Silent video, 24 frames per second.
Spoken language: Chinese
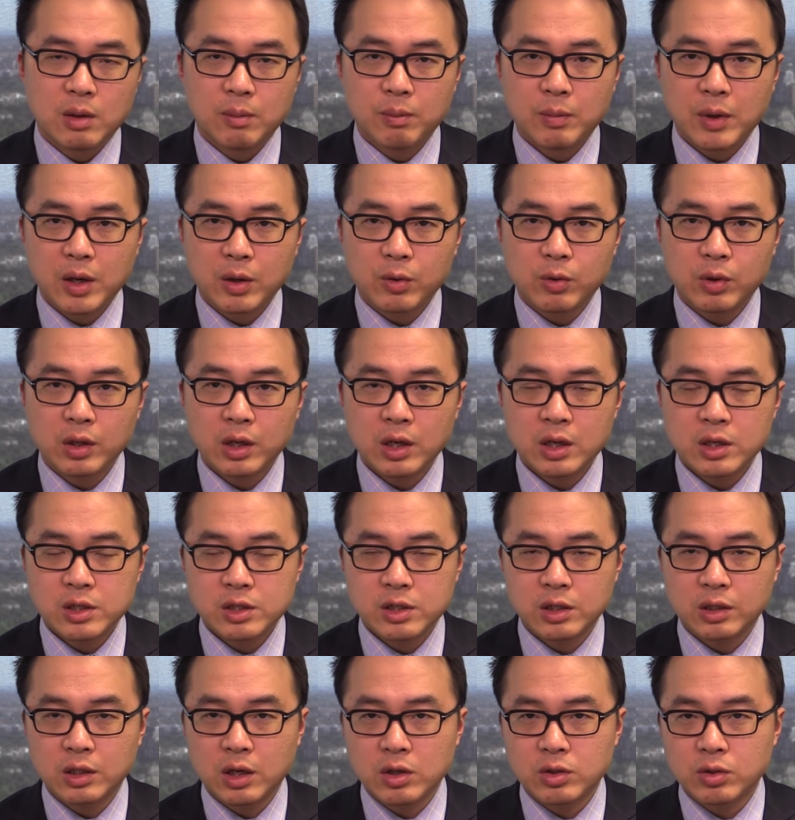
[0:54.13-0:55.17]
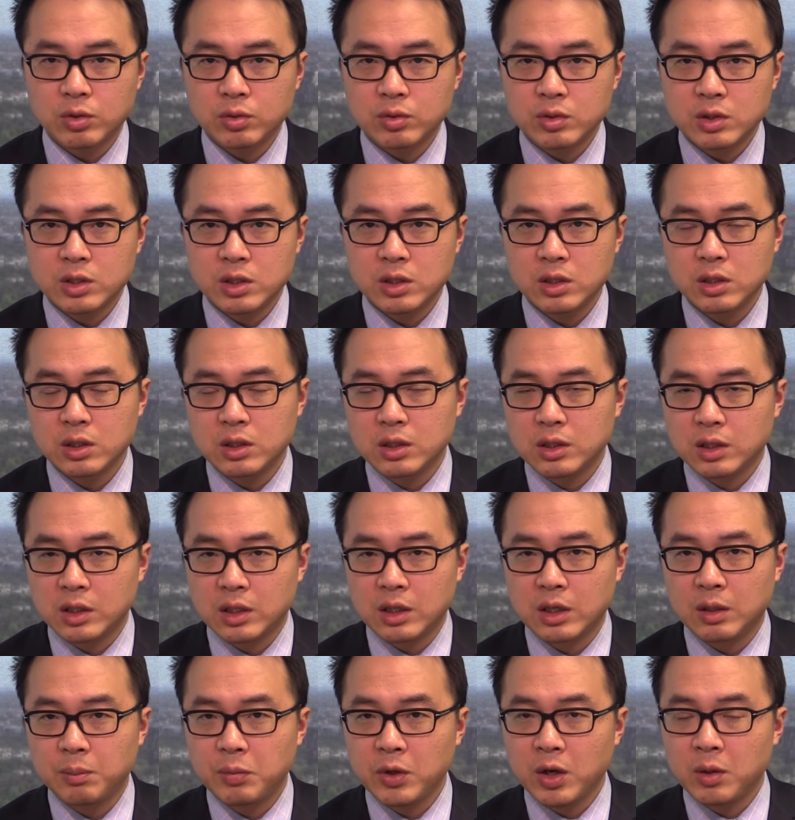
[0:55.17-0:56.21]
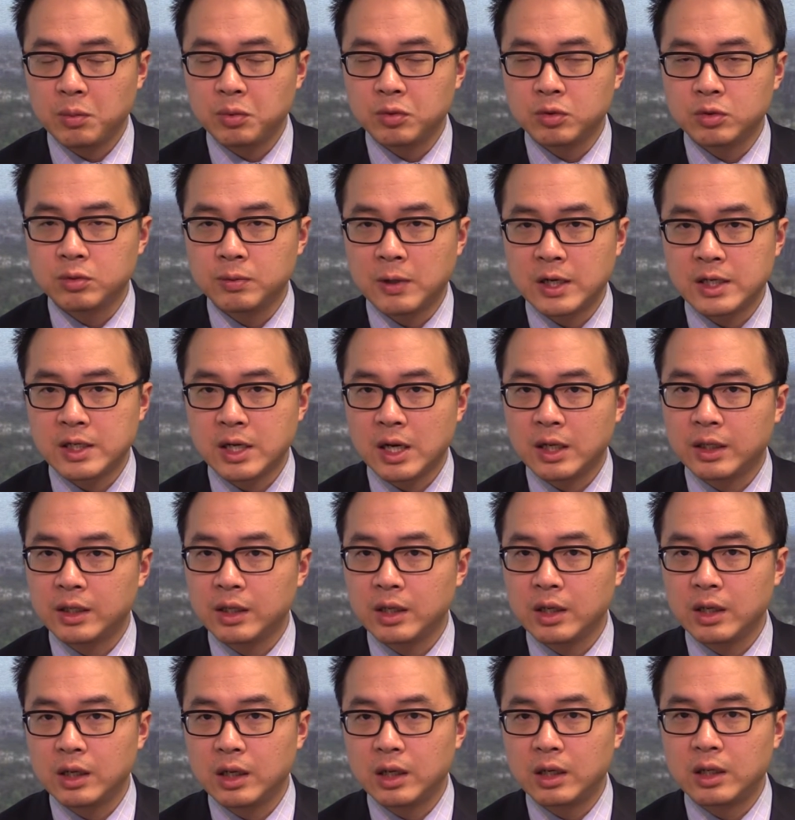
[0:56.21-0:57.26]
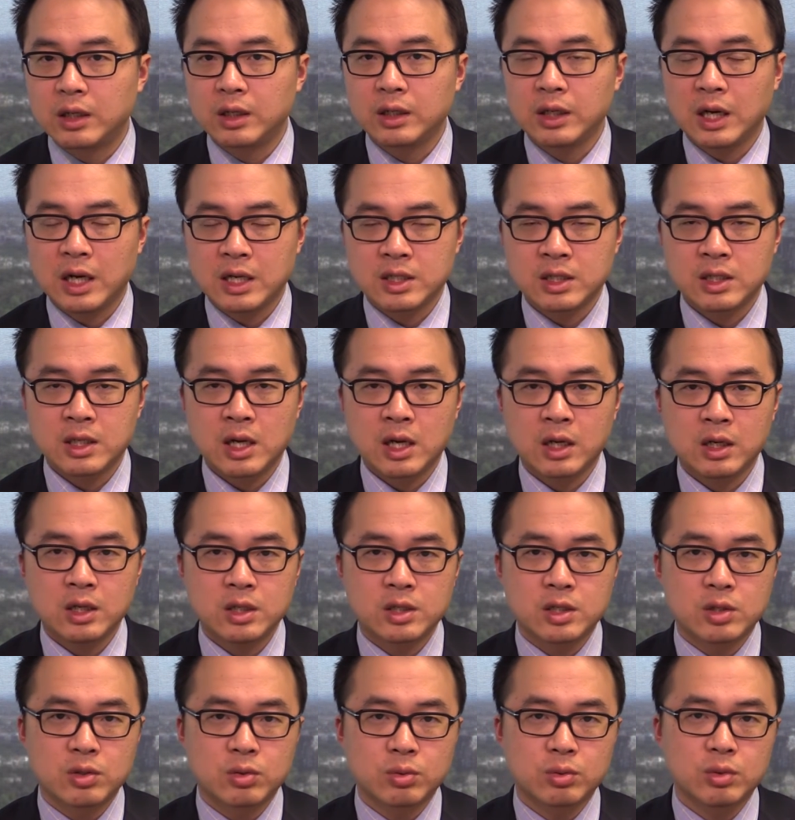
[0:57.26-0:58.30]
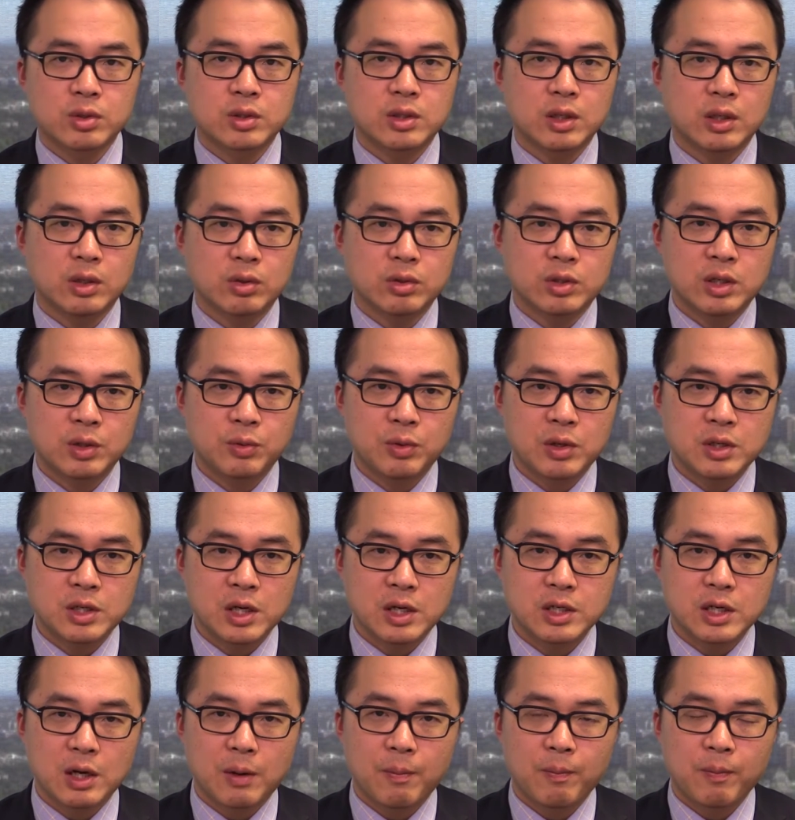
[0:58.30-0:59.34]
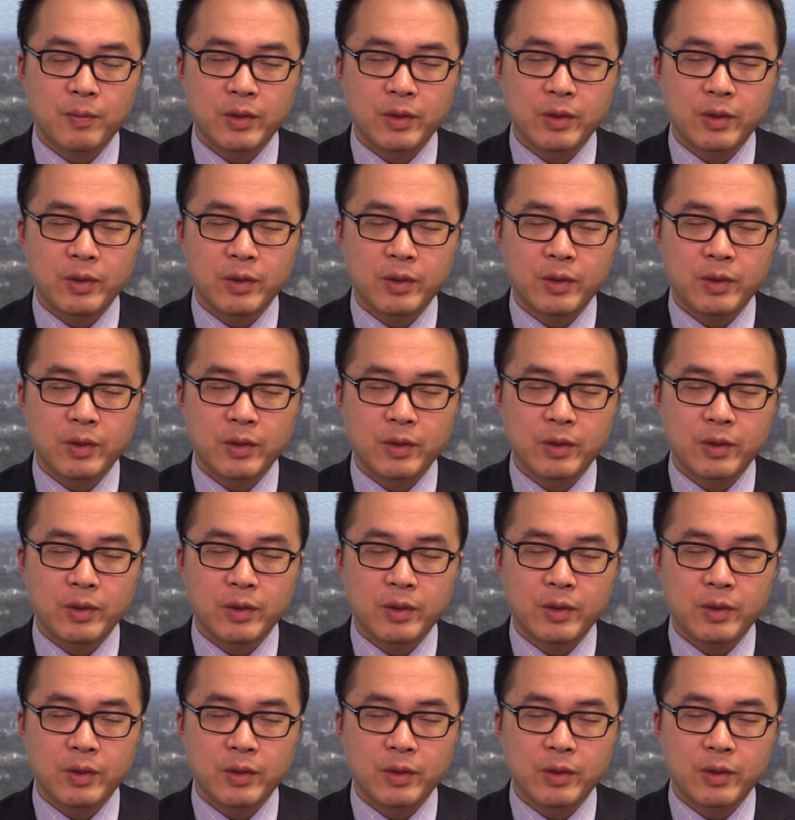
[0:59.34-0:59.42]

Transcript: 美国呢是道琼斯和标普五百下跌，而纳斯达克指数则有轻微上涨，